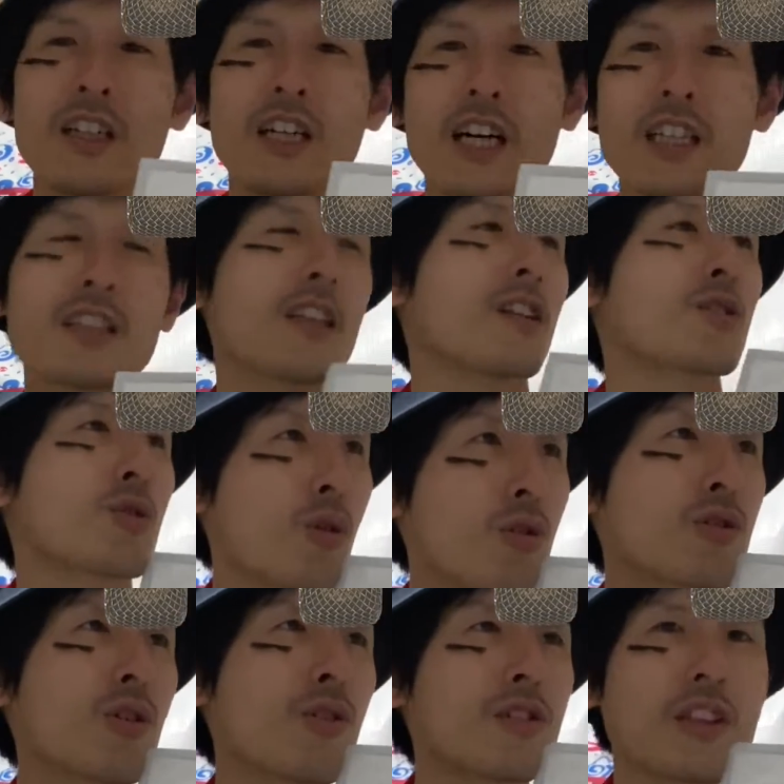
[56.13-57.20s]
新たな
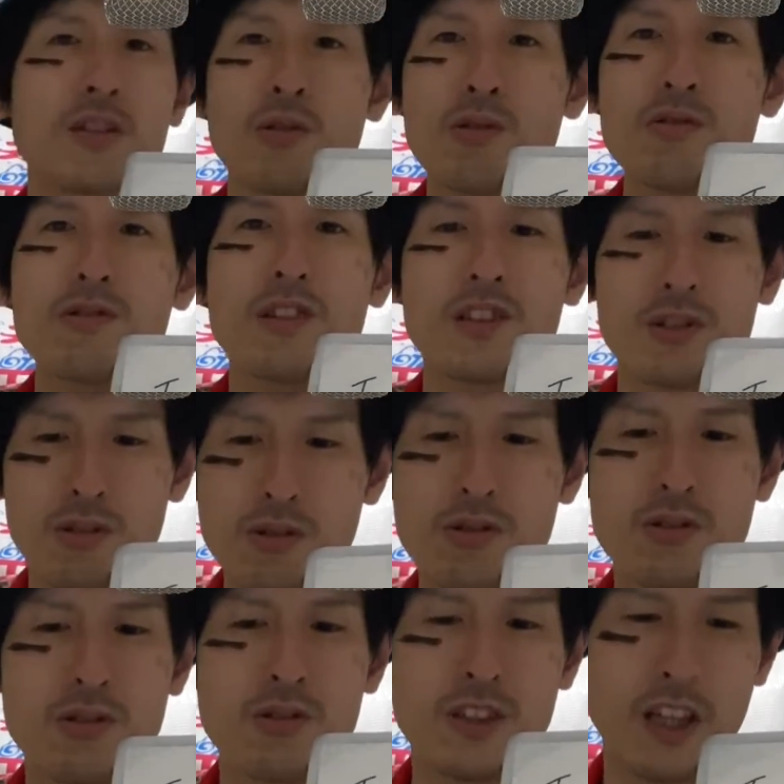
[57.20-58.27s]
症状、一体どんな症
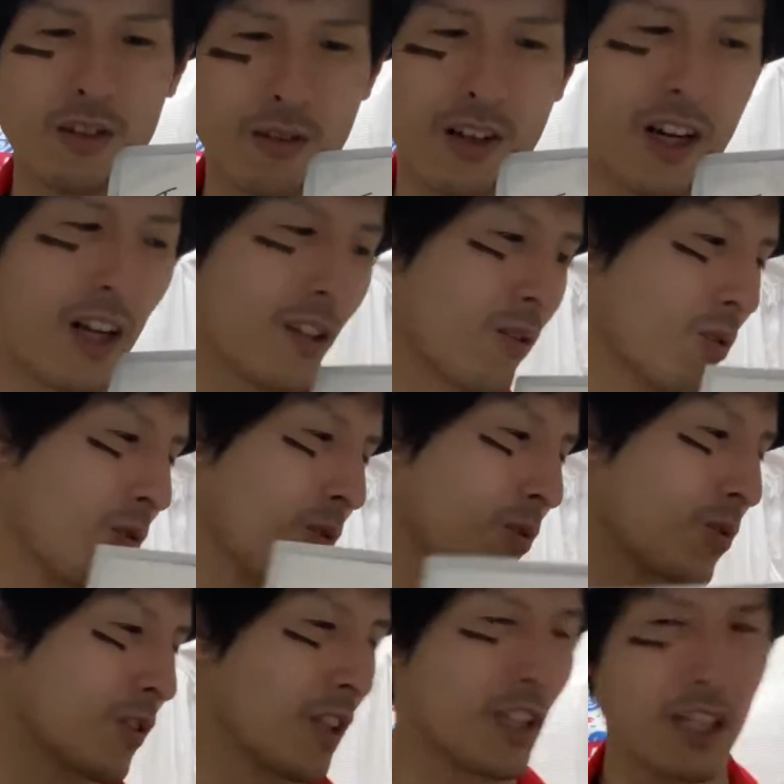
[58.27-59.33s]
状なのか、というこ
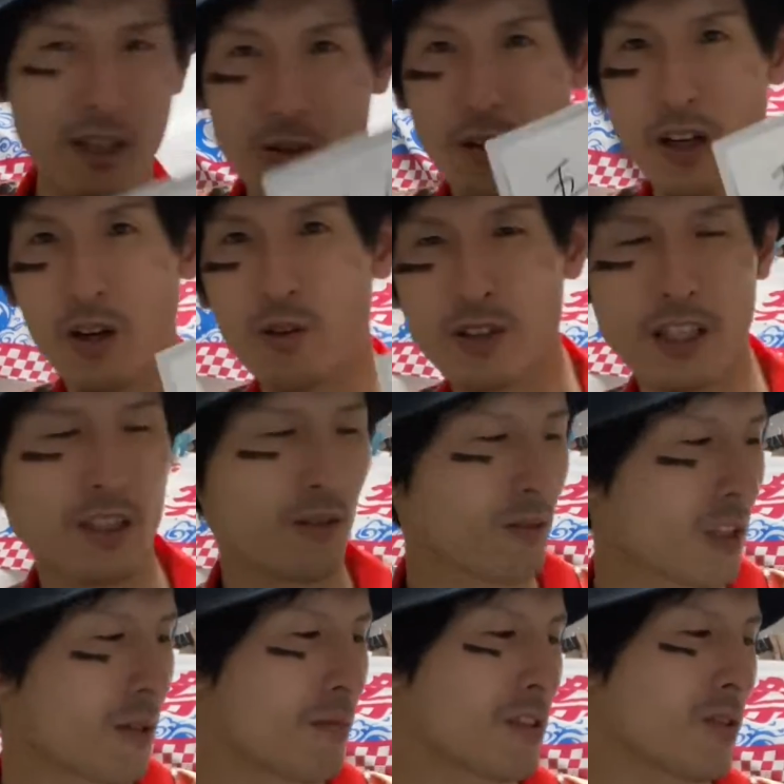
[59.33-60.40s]
とでね、これがお題でご
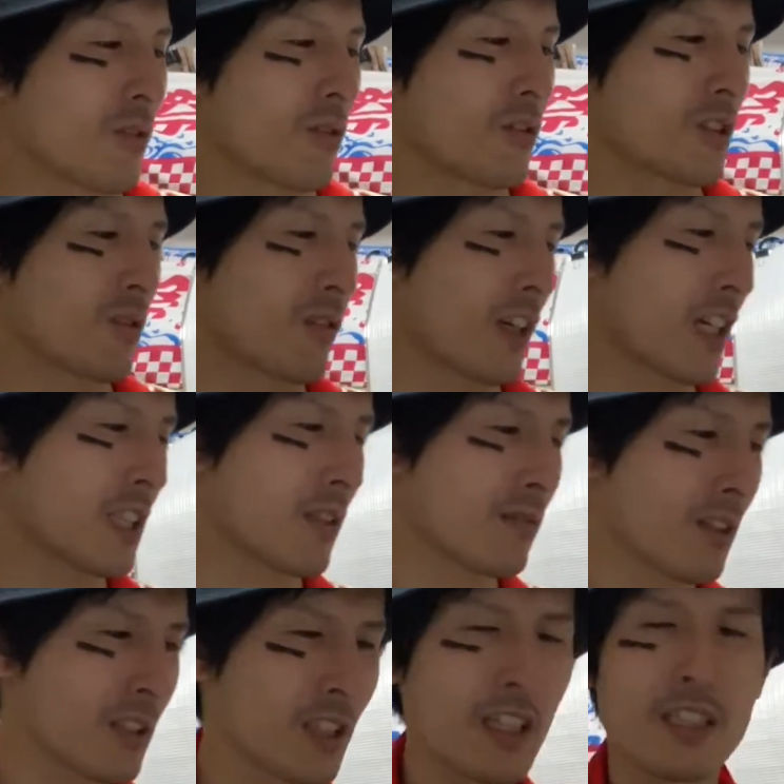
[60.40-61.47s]
ざいますよ。ろしくお願いいたし
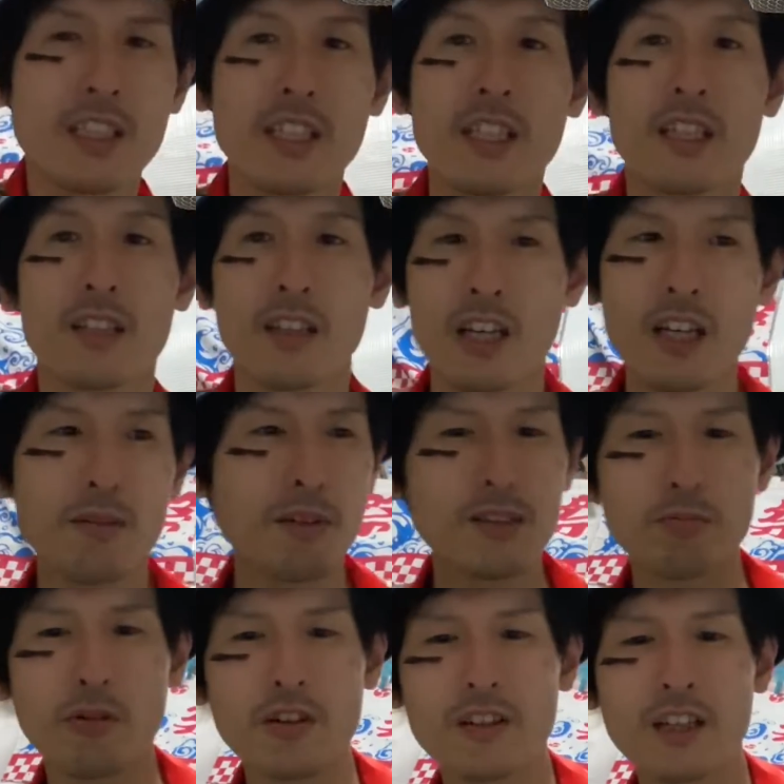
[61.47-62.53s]
ます。えー、まず、
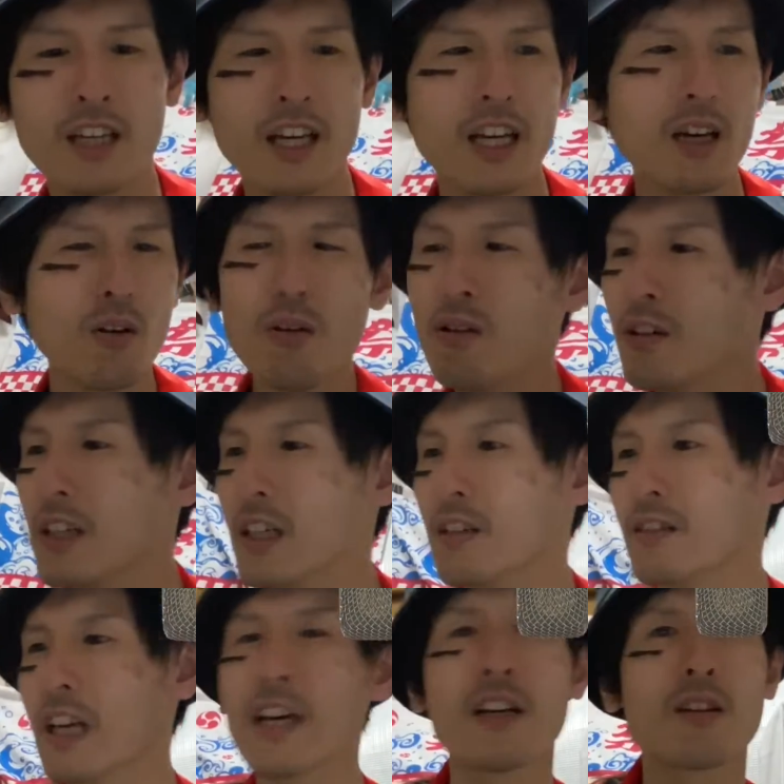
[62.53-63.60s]
ボケ大喜利の
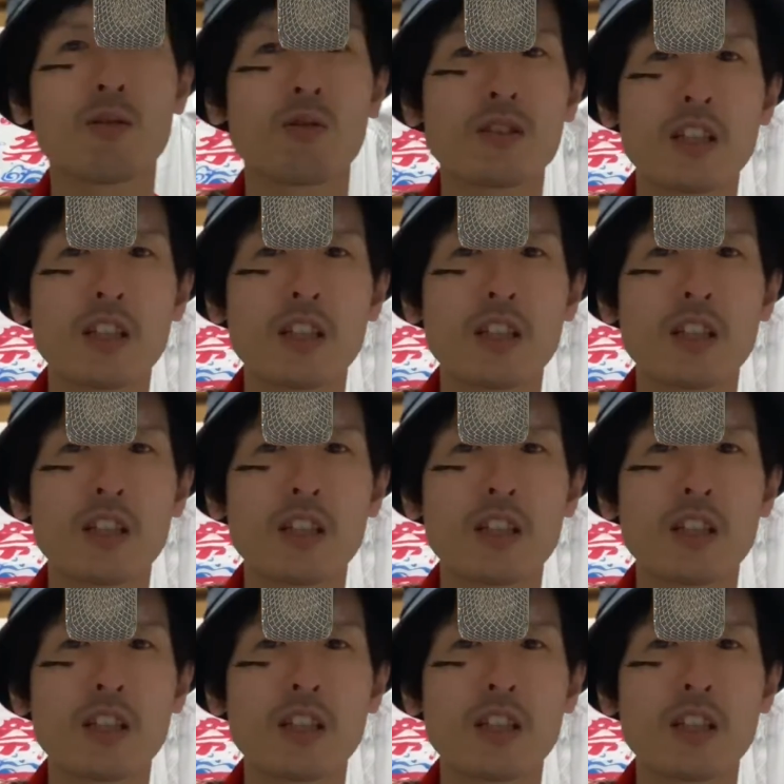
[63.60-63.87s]
ね、ご